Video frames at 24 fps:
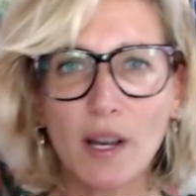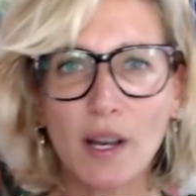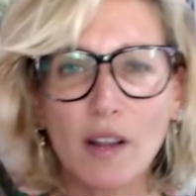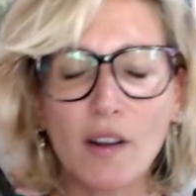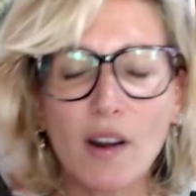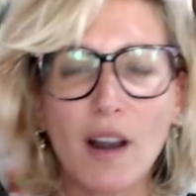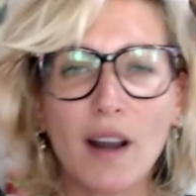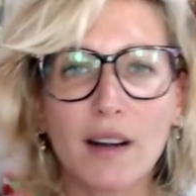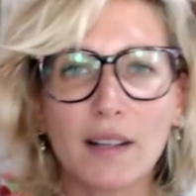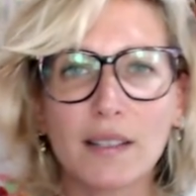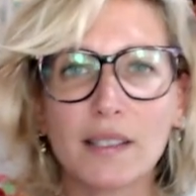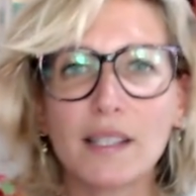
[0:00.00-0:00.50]
leo
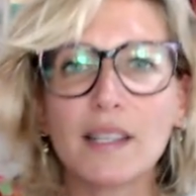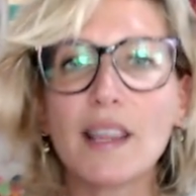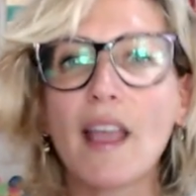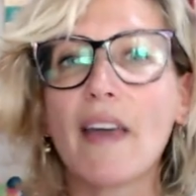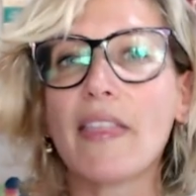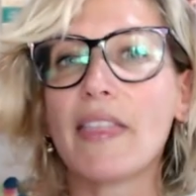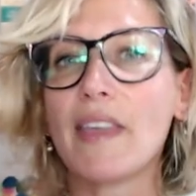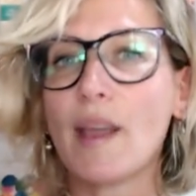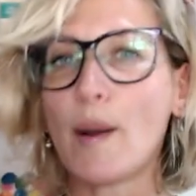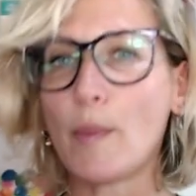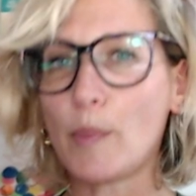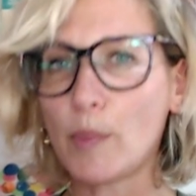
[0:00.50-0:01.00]
las reseñas
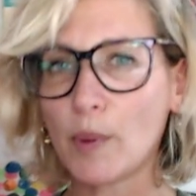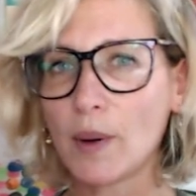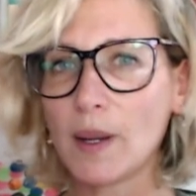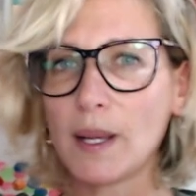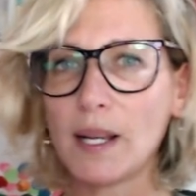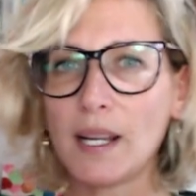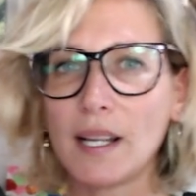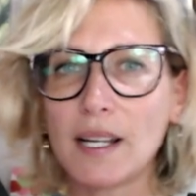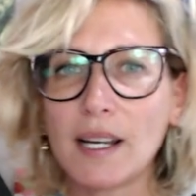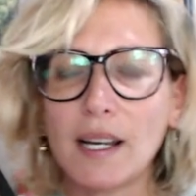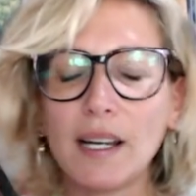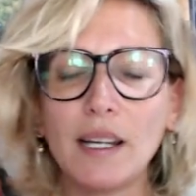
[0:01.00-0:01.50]
después
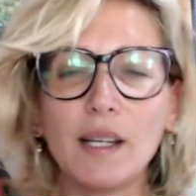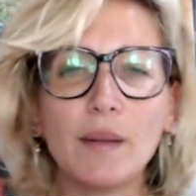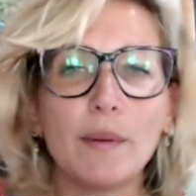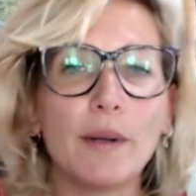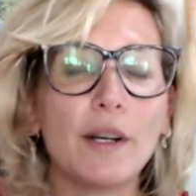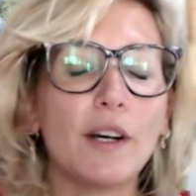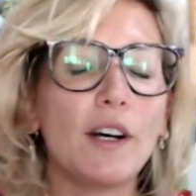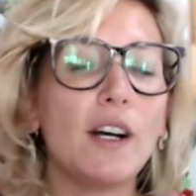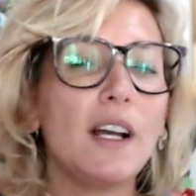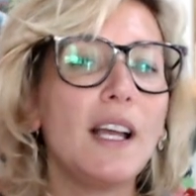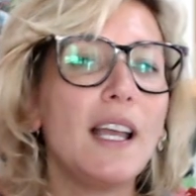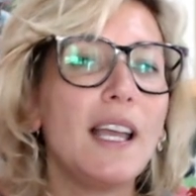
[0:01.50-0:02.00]
de leer el
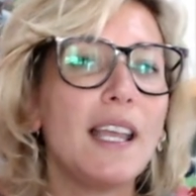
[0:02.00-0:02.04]
libro